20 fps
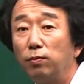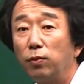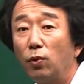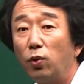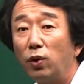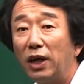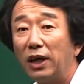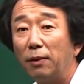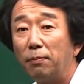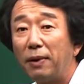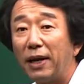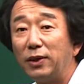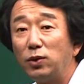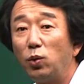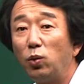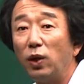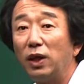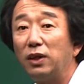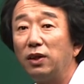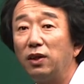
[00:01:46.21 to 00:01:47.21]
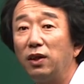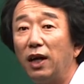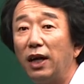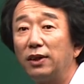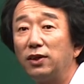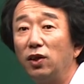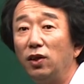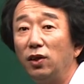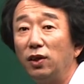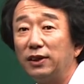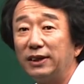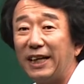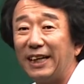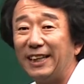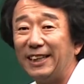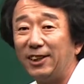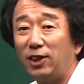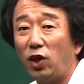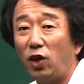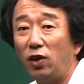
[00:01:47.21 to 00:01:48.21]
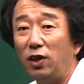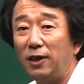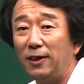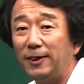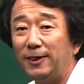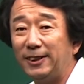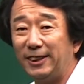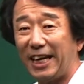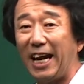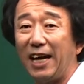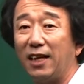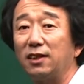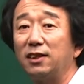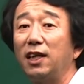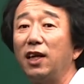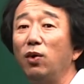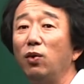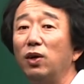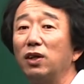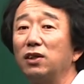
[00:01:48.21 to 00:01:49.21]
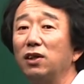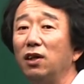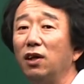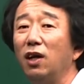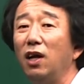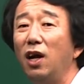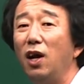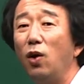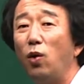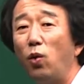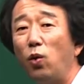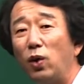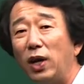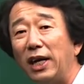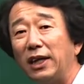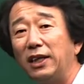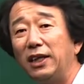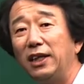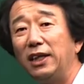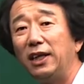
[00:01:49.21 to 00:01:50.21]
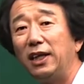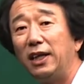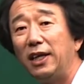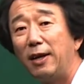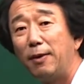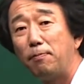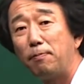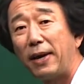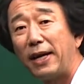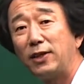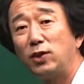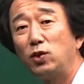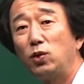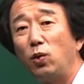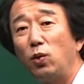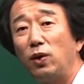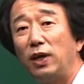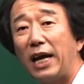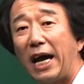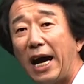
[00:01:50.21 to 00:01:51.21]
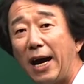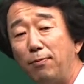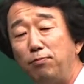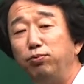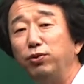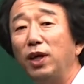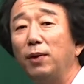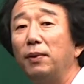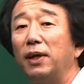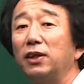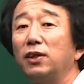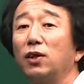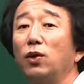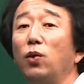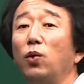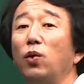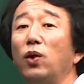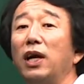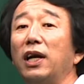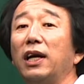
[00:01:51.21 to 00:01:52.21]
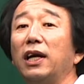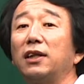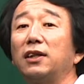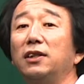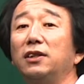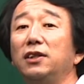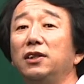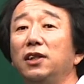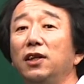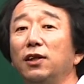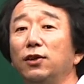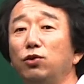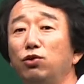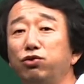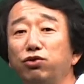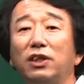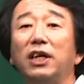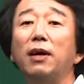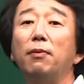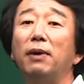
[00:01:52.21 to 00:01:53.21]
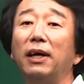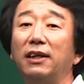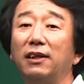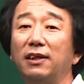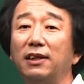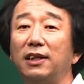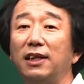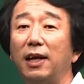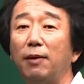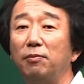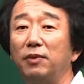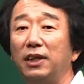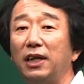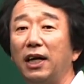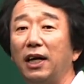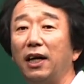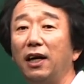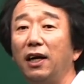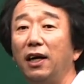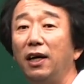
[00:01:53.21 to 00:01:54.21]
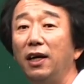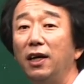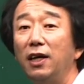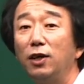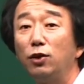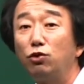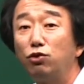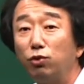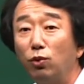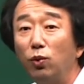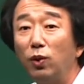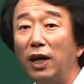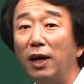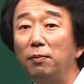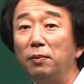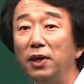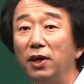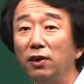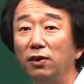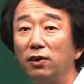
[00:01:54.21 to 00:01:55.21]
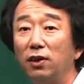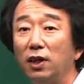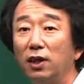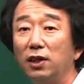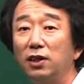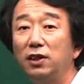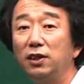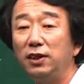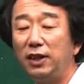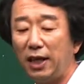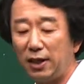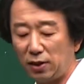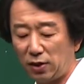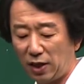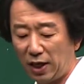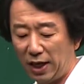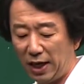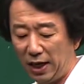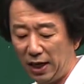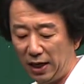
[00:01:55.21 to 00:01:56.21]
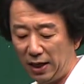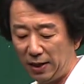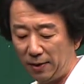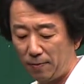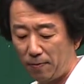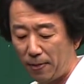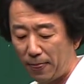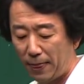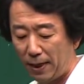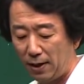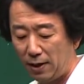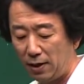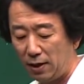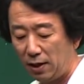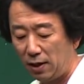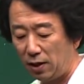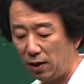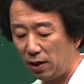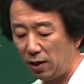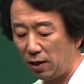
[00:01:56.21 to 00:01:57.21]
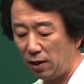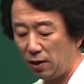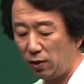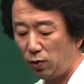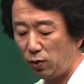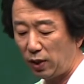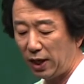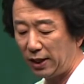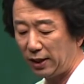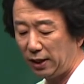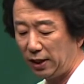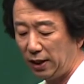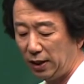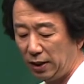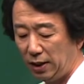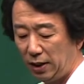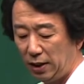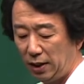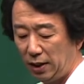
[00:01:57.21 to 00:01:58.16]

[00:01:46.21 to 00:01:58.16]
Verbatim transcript: 호랑이 뱃속에 들어가서 자기 털을 쫙 세워서 호랑이 뱃속을 아프게 만들어서 호랑이가 드디어 죽게 만든답니다. 죽고 나면 그때서야 어, 호랑이